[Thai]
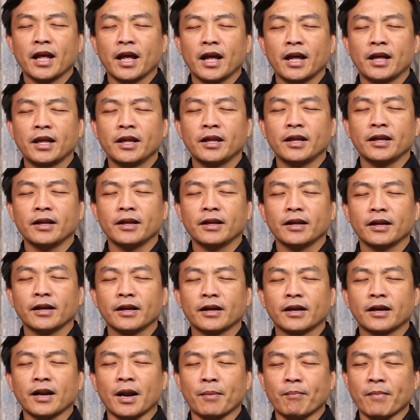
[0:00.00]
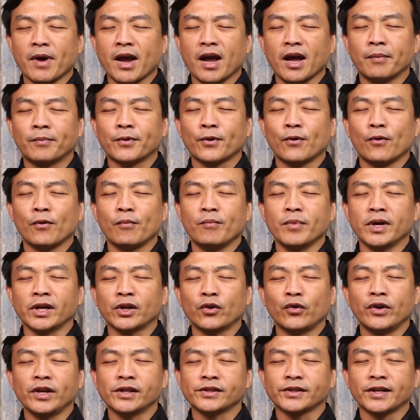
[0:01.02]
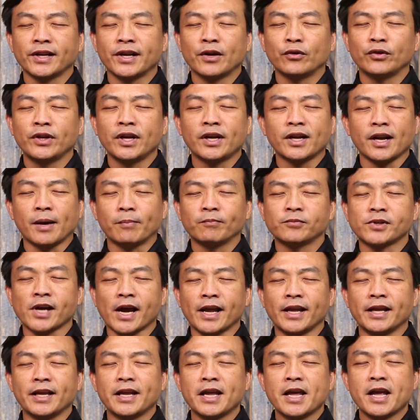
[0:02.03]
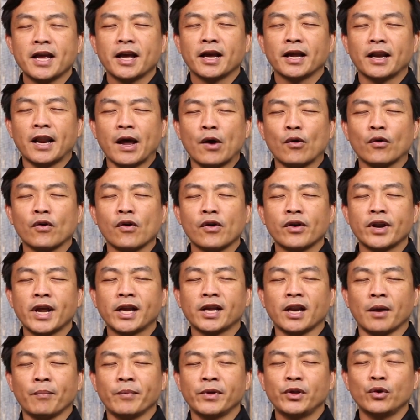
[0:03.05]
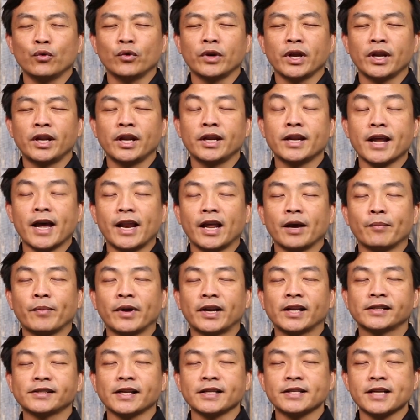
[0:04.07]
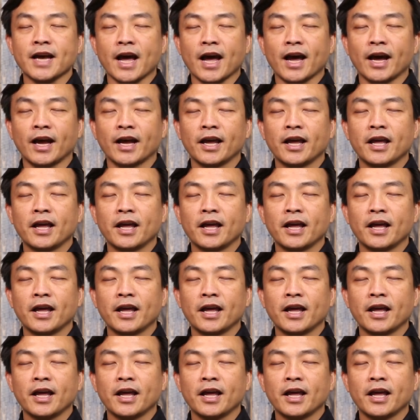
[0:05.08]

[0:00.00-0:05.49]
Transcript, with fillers: ให้กลับมาหาพระองค์เหมือนคนอิสราเอลที่กลับใจแล้วก็ได้กลับมาอยู่ในดินแดนแห่งพันธสัญญา